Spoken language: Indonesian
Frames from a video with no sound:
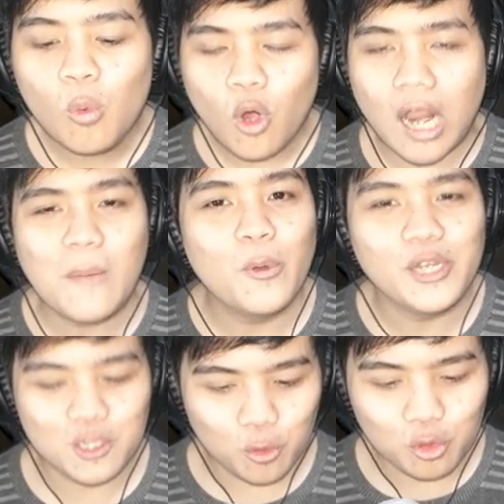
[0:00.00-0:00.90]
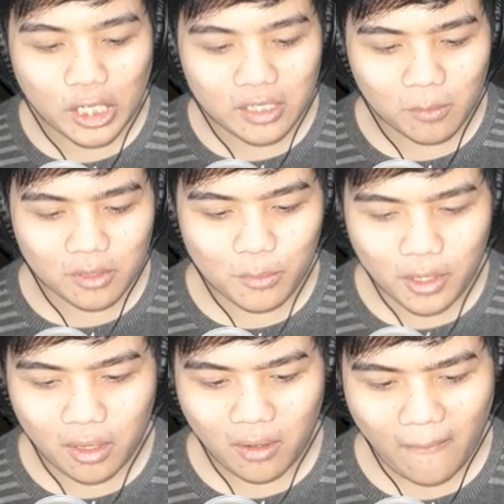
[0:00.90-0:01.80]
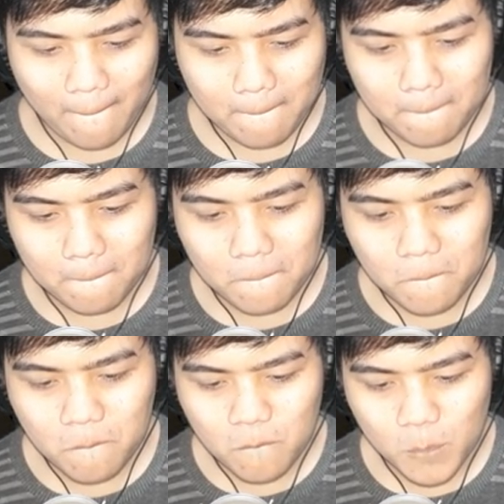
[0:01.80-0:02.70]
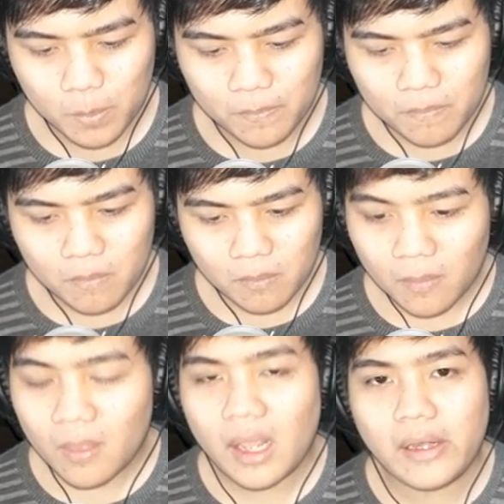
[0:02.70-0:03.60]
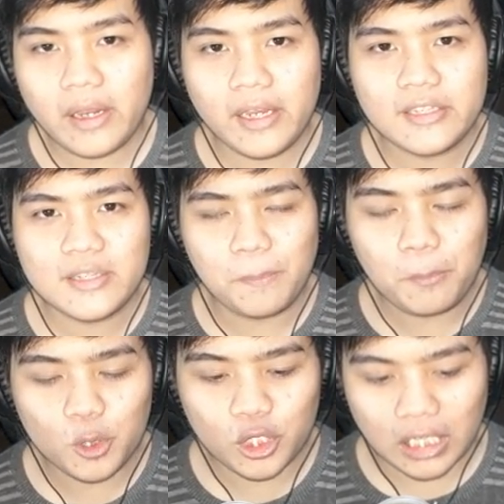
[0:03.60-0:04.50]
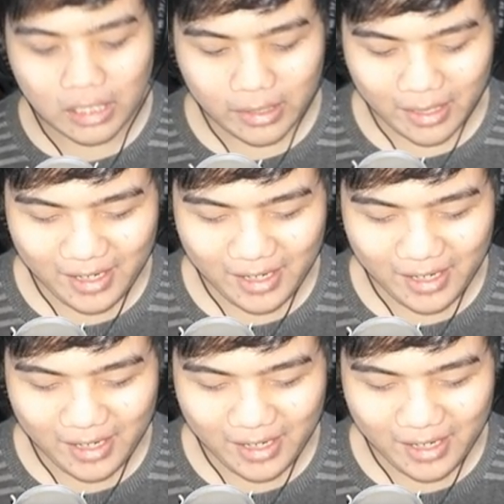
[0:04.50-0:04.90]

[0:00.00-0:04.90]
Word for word: nggak mau disuntik teman-teman kayak digigit semut aja. Kayak digigit semut katanya.